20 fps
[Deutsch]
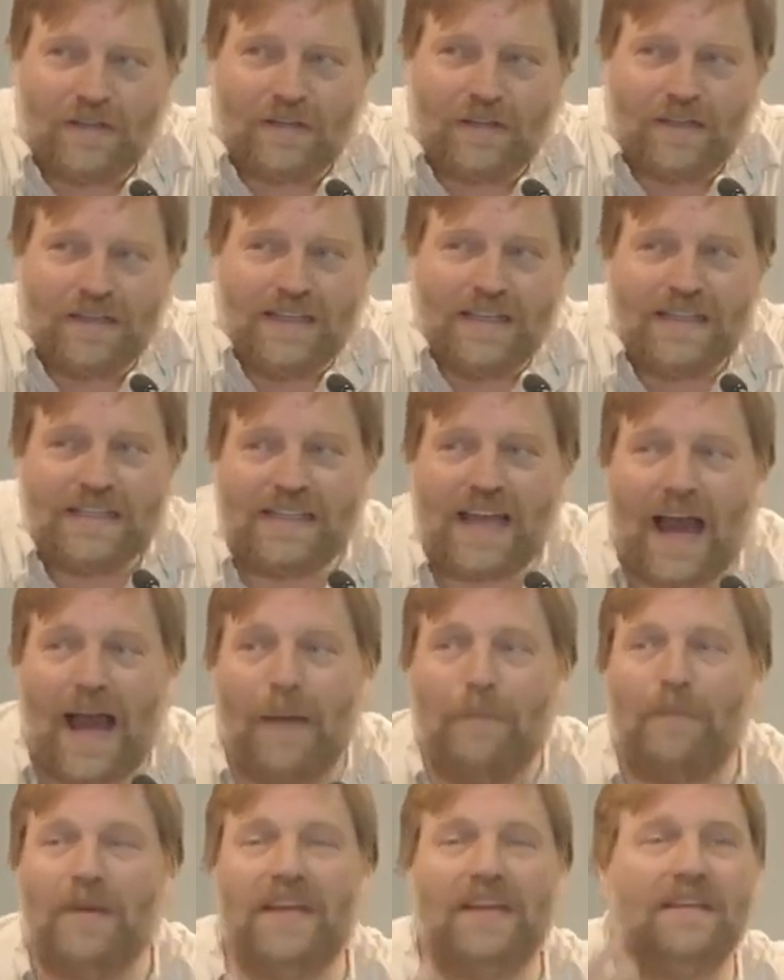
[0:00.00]
nicht
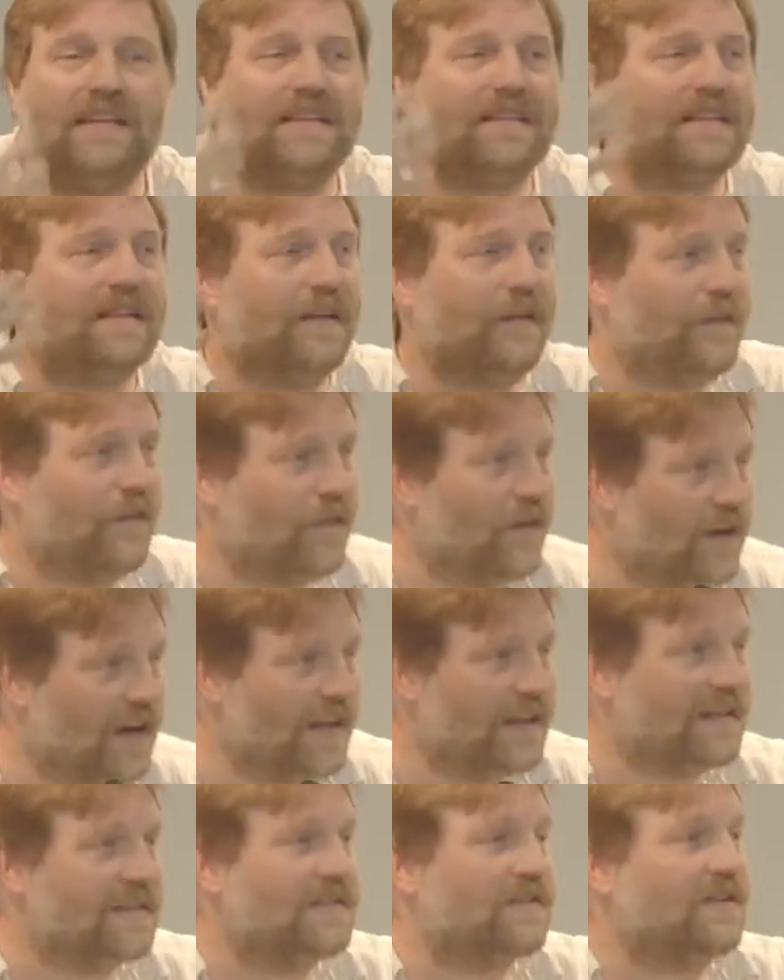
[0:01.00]
abhängig sind von
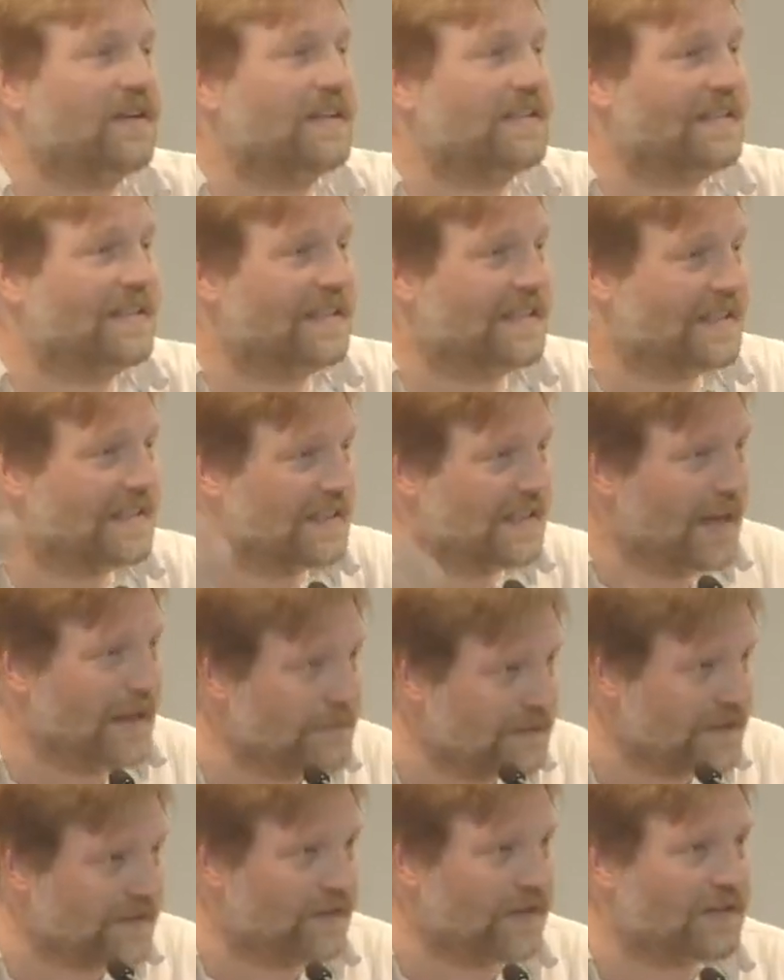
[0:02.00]
anderen, sondern sich
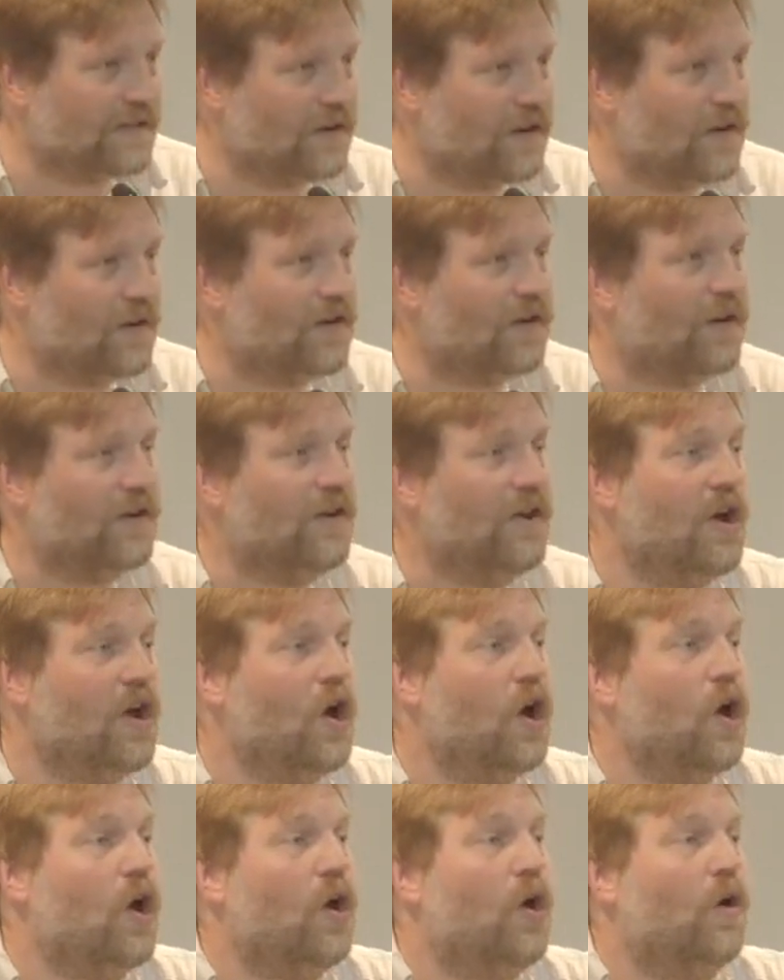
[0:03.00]
selbst versorgen können
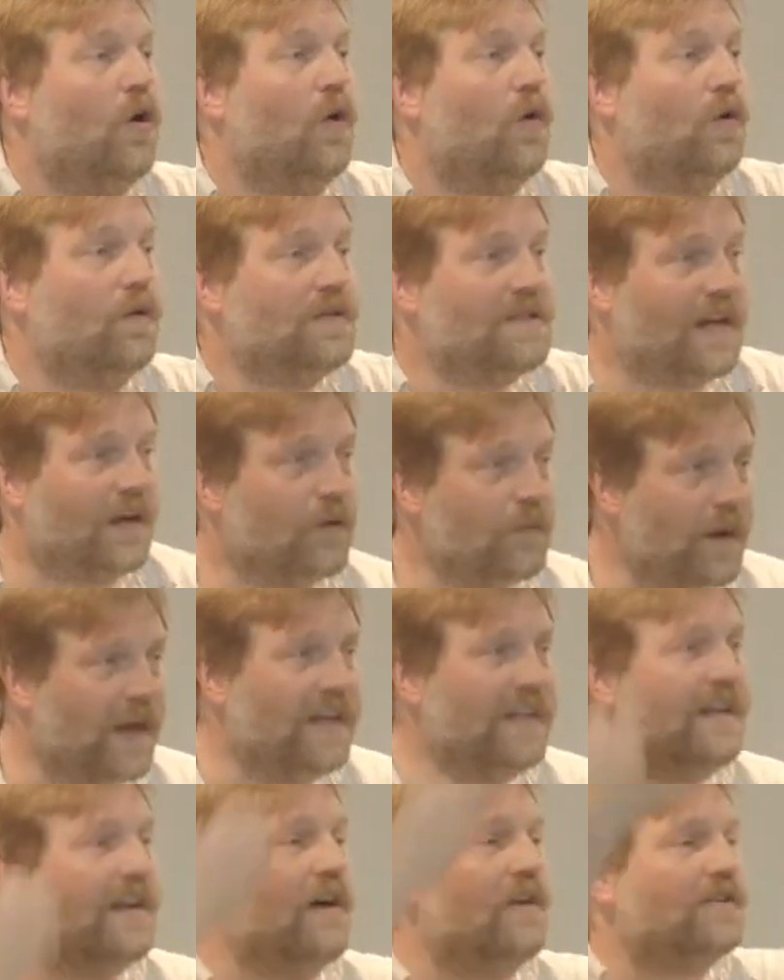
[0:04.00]
und darüber
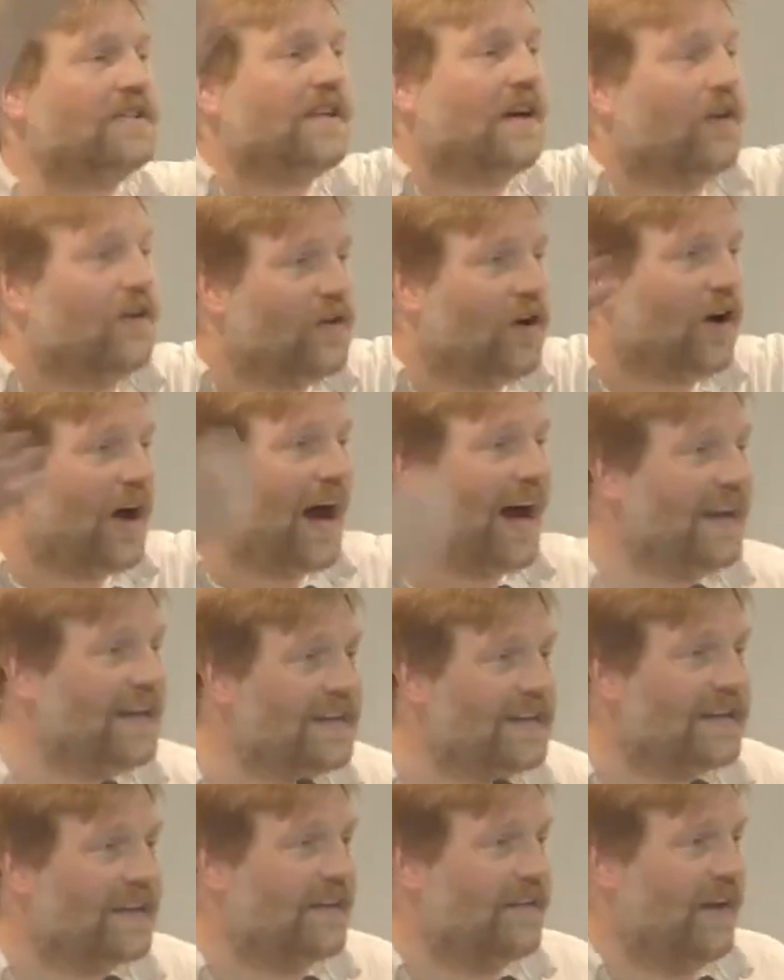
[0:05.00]
hinaus auch noch
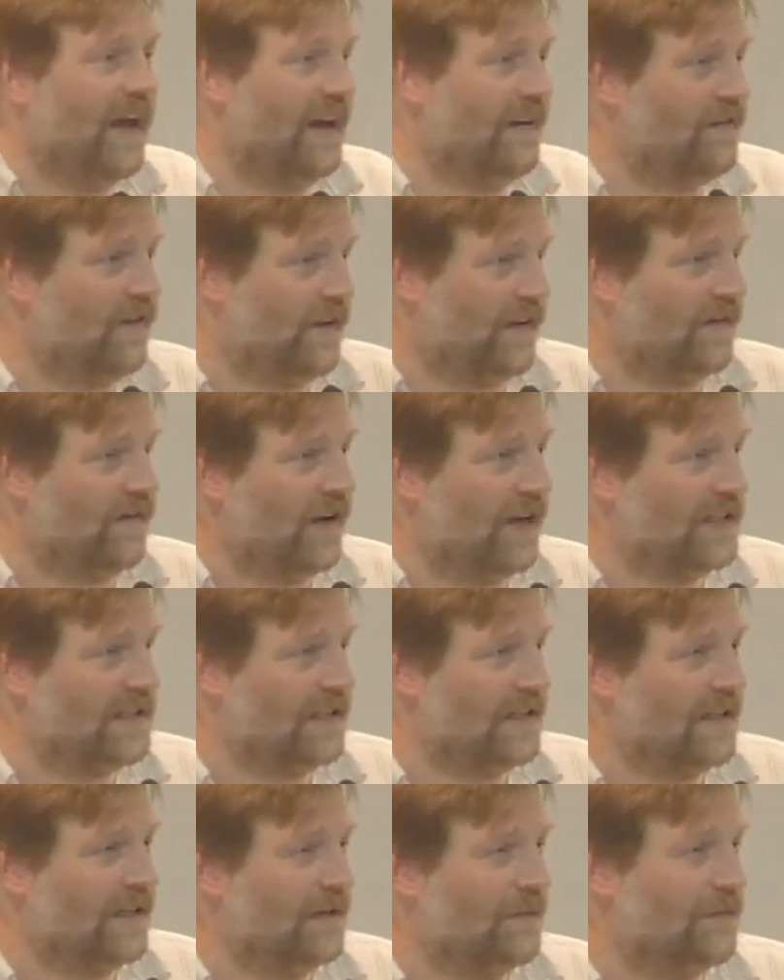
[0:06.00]
anderen etwas
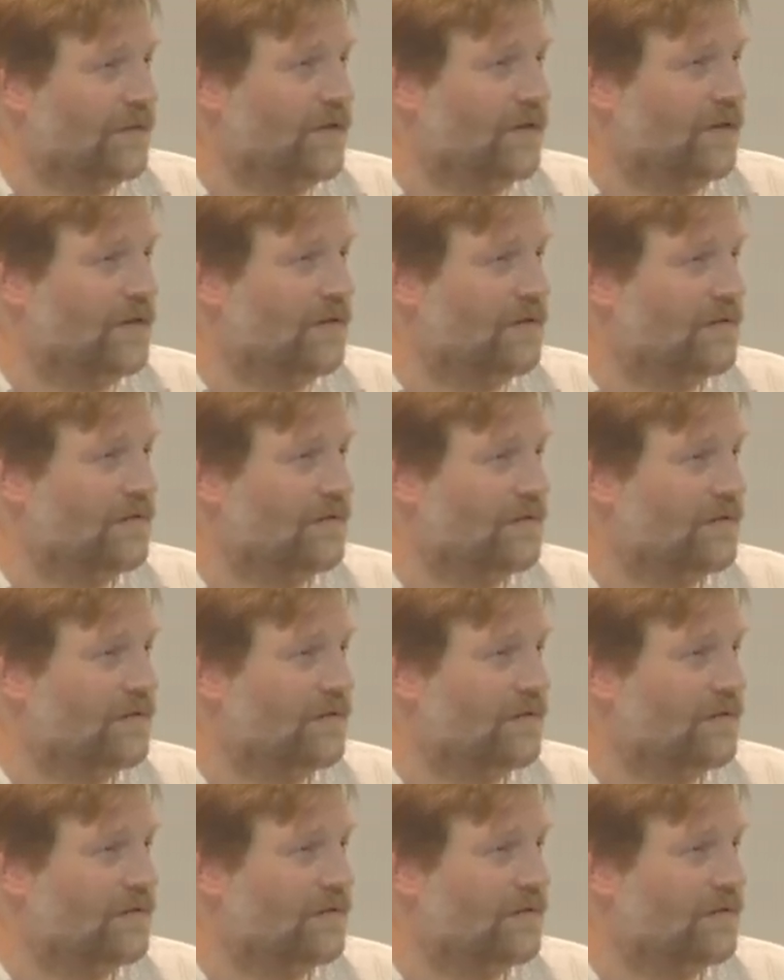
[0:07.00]
weitergeben können.